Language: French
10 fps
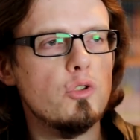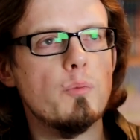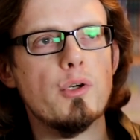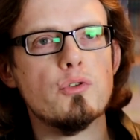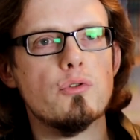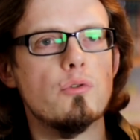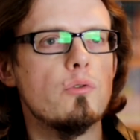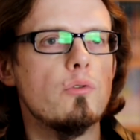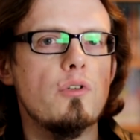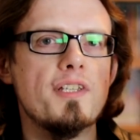Je pense
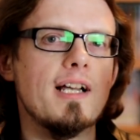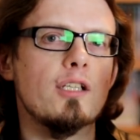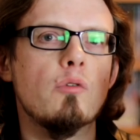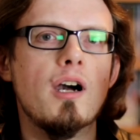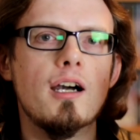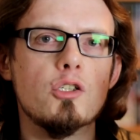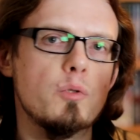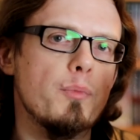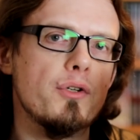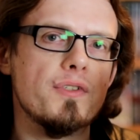aux Lézard noirs, je
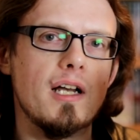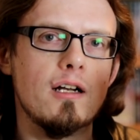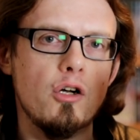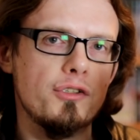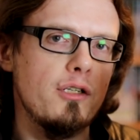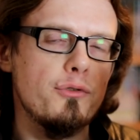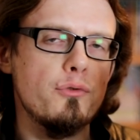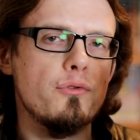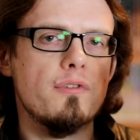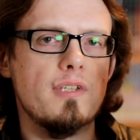pense à
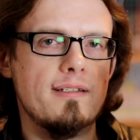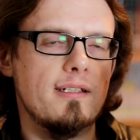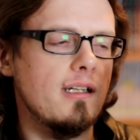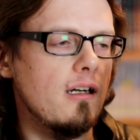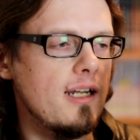Cornelius, etc.